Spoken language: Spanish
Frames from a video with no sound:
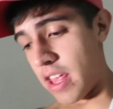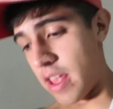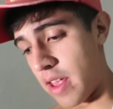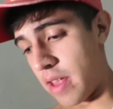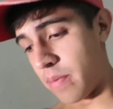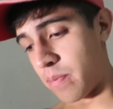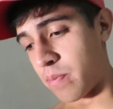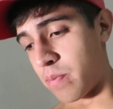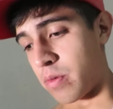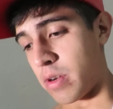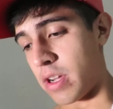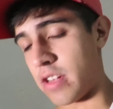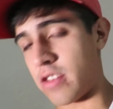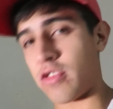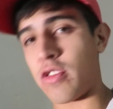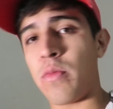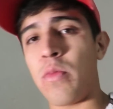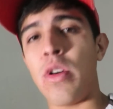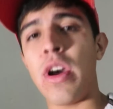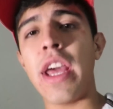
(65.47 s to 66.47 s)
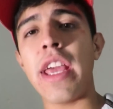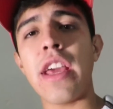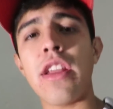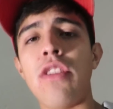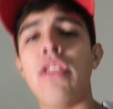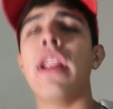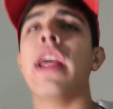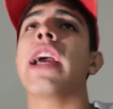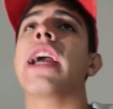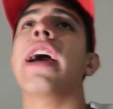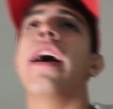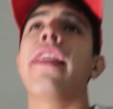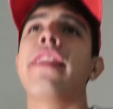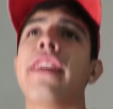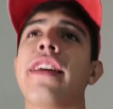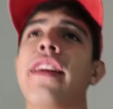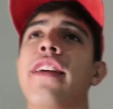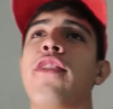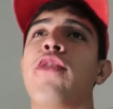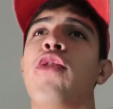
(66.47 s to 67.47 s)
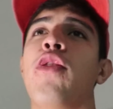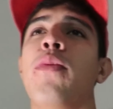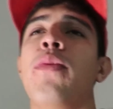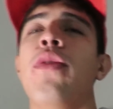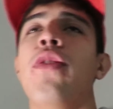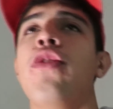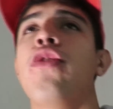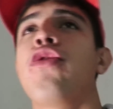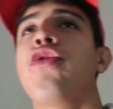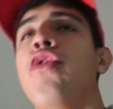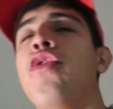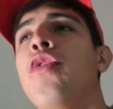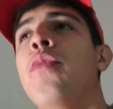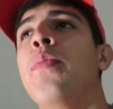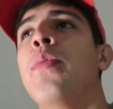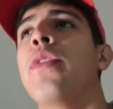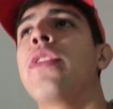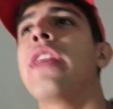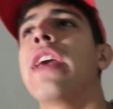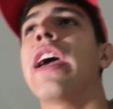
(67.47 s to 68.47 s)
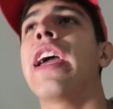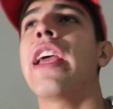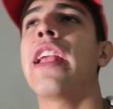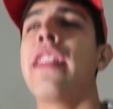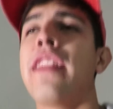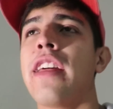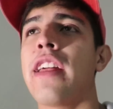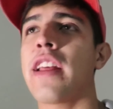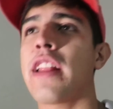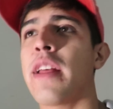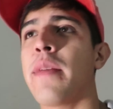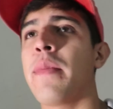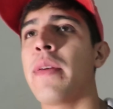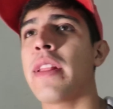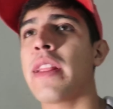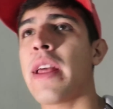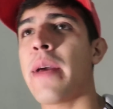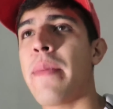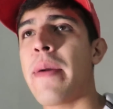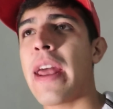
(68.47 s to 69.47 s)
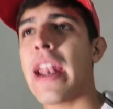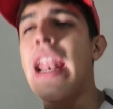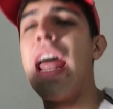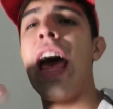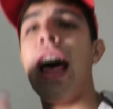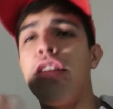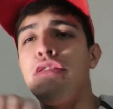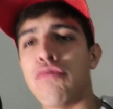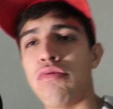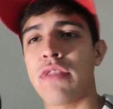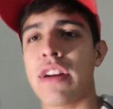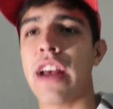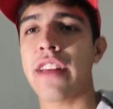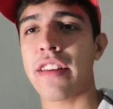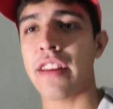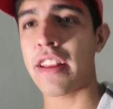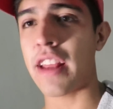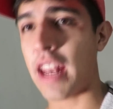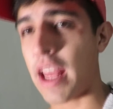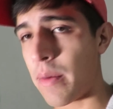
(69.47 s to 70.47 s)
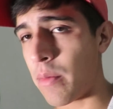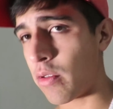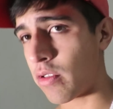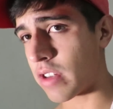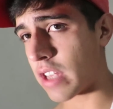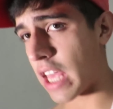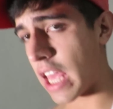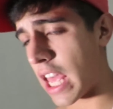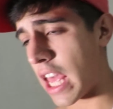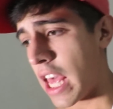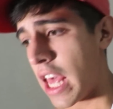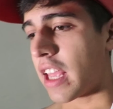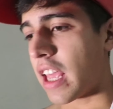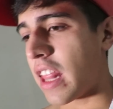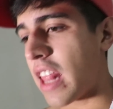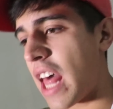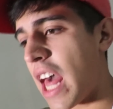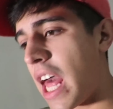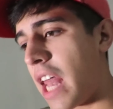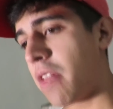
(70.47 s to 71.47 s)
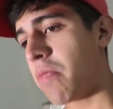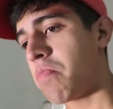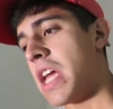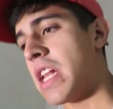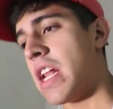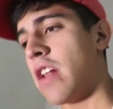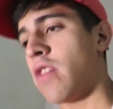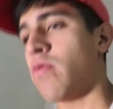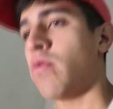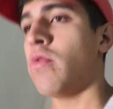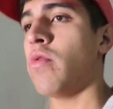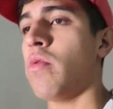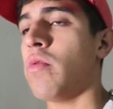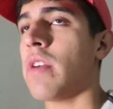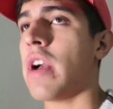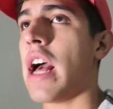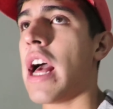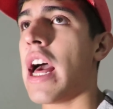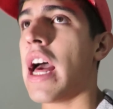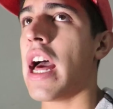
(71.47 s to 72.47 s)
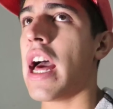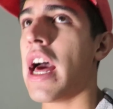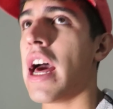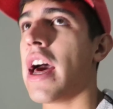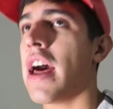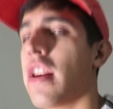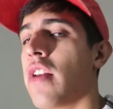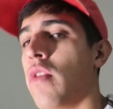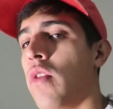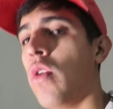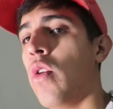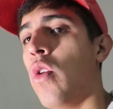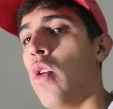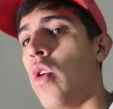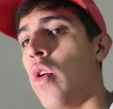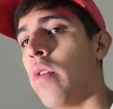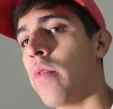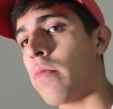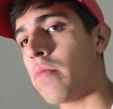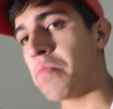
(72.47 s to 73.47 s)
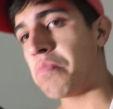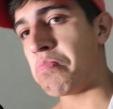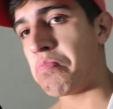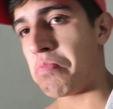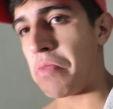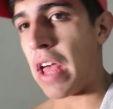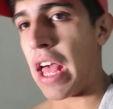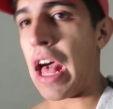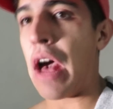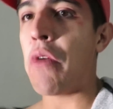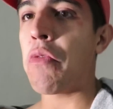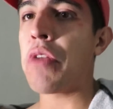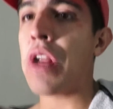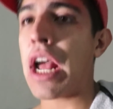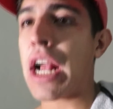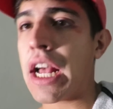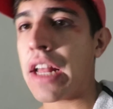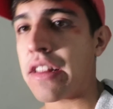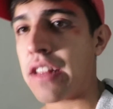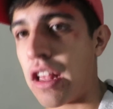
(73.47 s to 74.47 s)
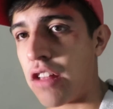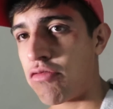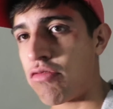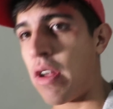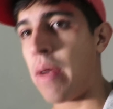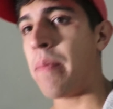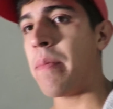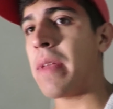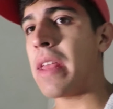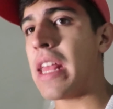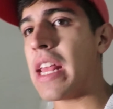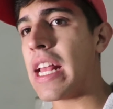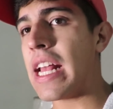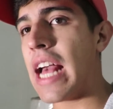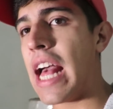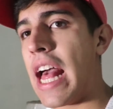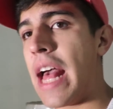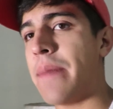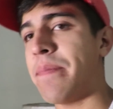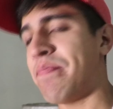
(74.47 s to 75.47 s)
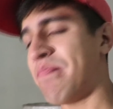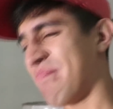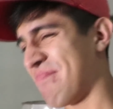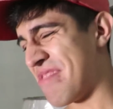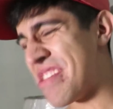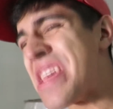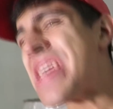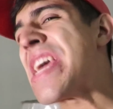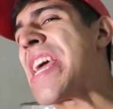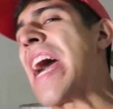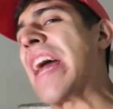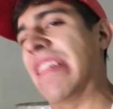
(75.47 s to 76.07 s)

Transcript: Y pues como a ella no le dejaban tener novio, yo no podía ir directamente a verla a su casa. Teníamos que quedar en algún lugar o a una casa de su amiga y